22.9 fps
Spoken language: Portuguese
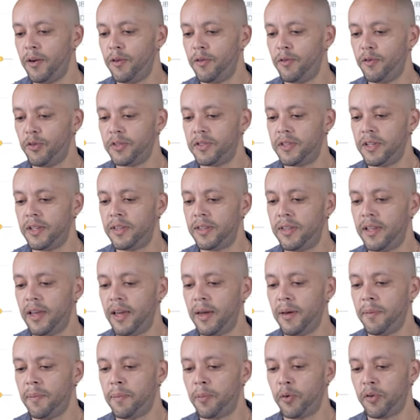você
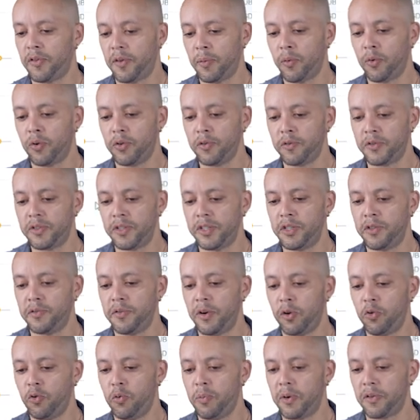tem, por exemplo, quando você
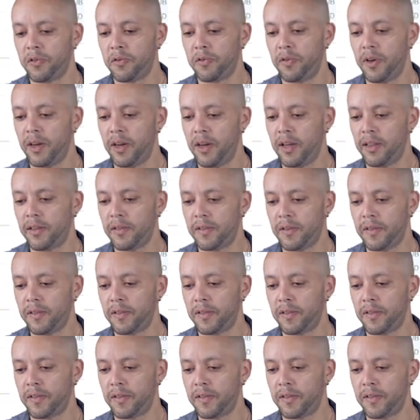tiver algumas vendas,